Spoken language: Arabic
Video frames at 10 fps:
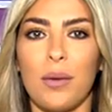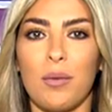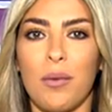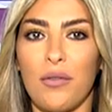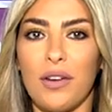
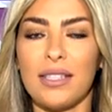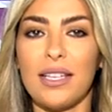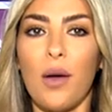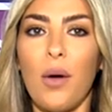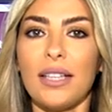بالمفاصل
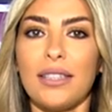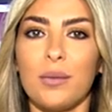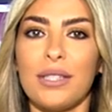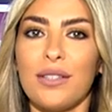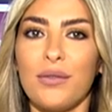أو حتى
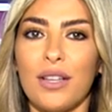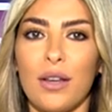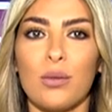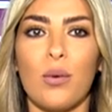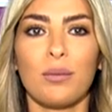بصير في أصوات